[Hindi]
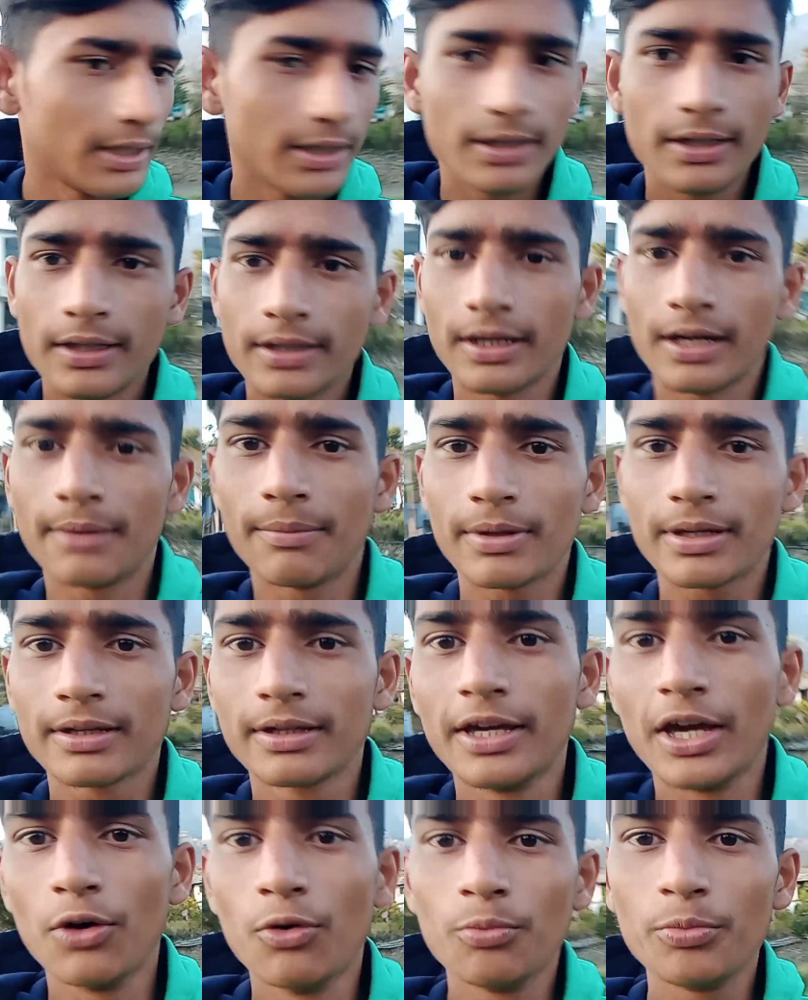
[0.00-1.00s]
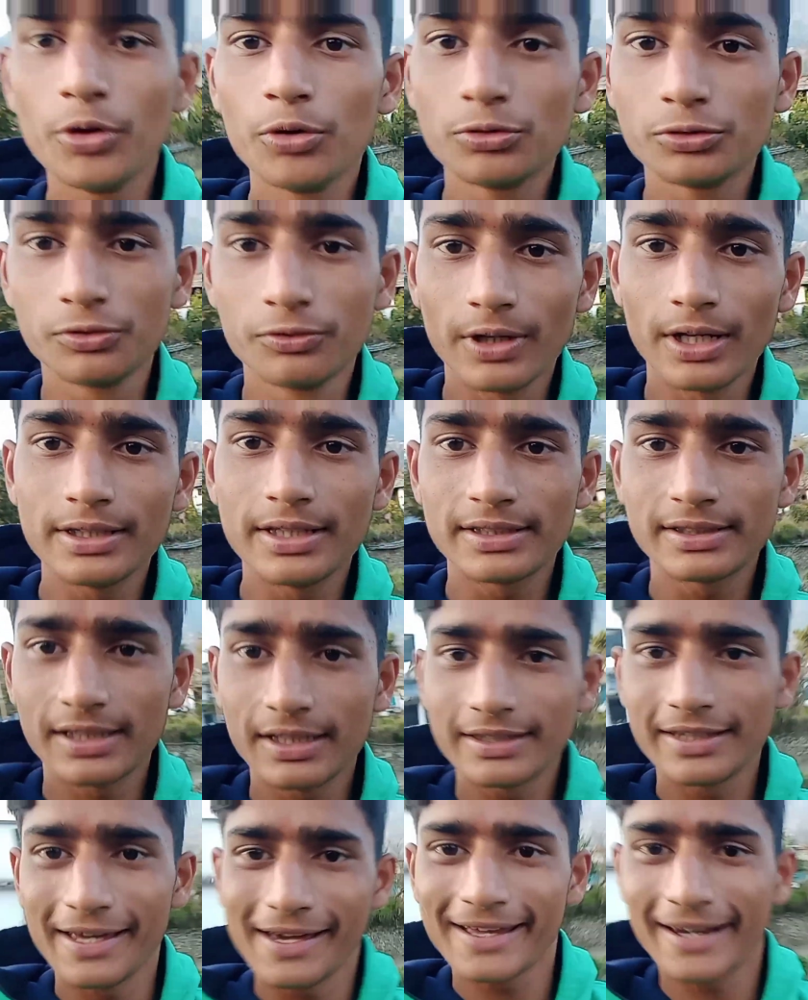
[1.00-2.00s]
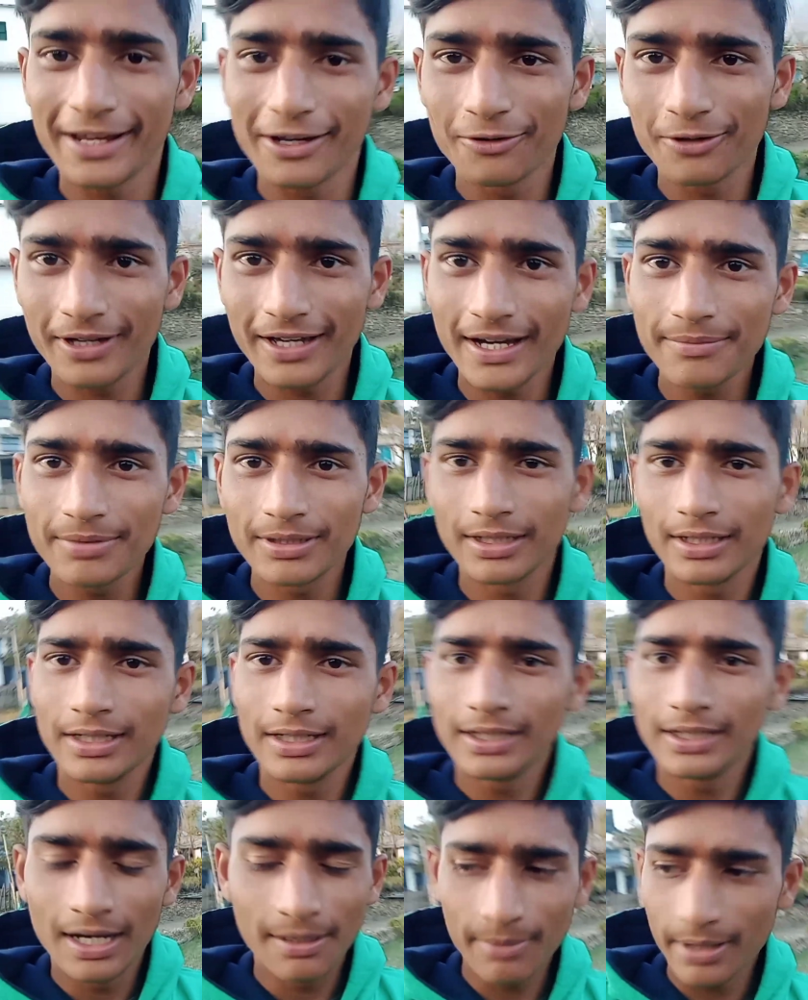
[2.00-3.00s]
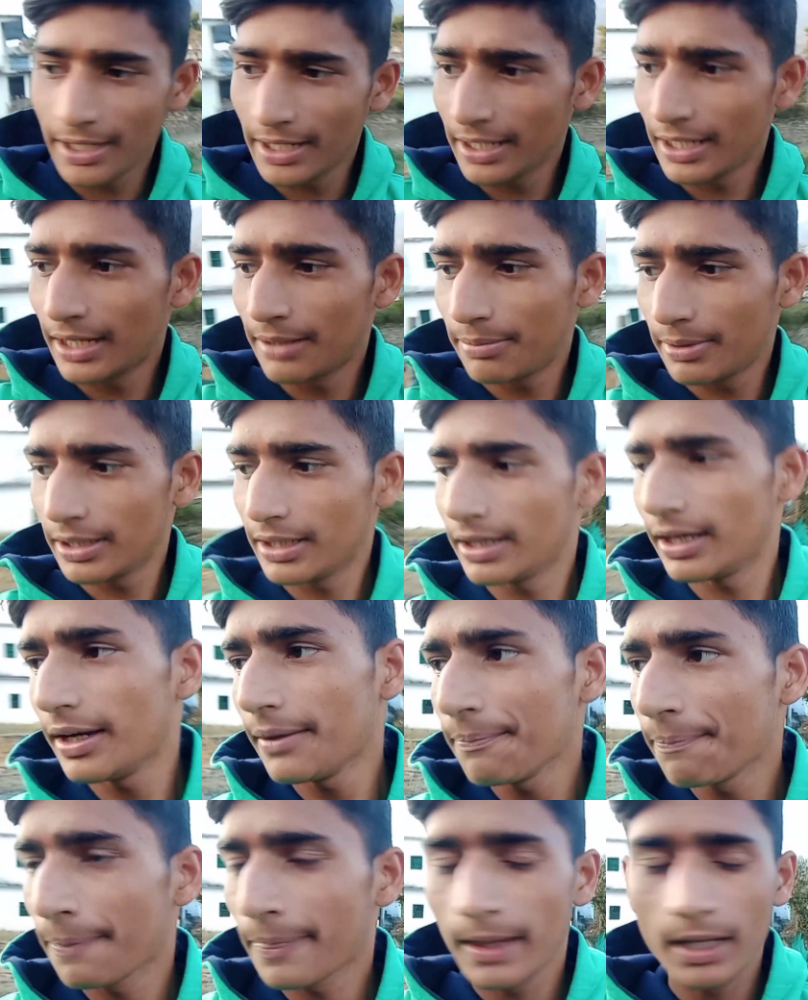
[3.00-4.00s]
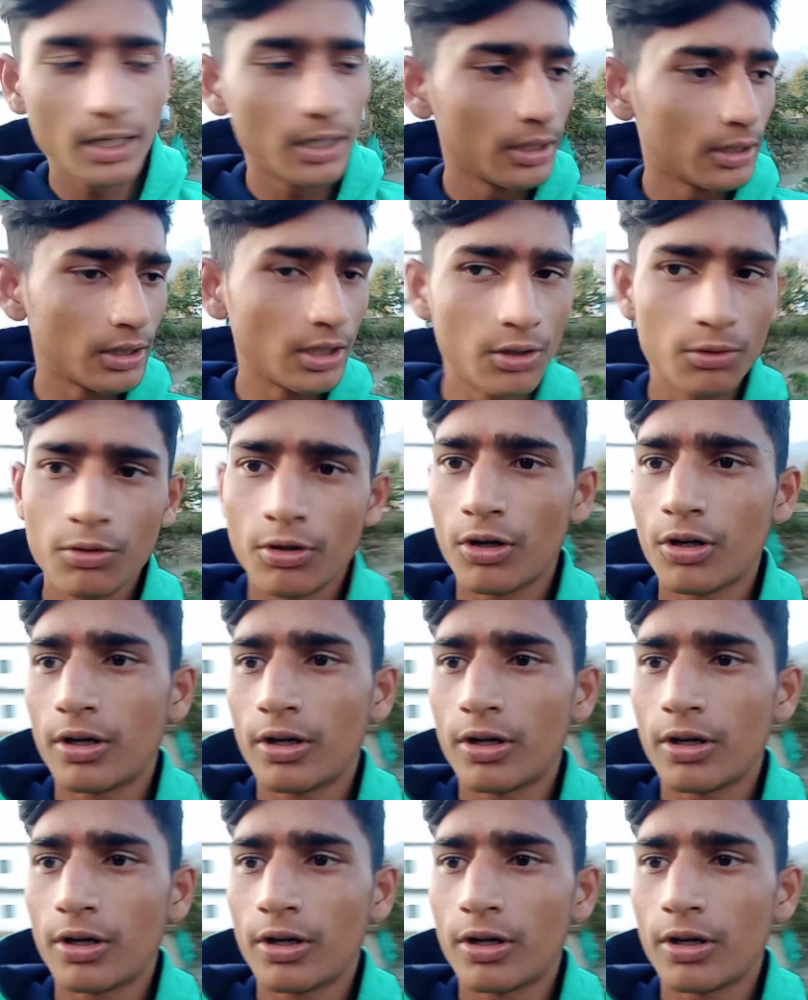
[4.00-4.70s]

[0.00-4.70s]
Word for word: क्या यहाँ पर गेहूँ भी उग चुका है देख सकते देख रहे होंगे आप हमारे यहाँ पर ये गेहूँ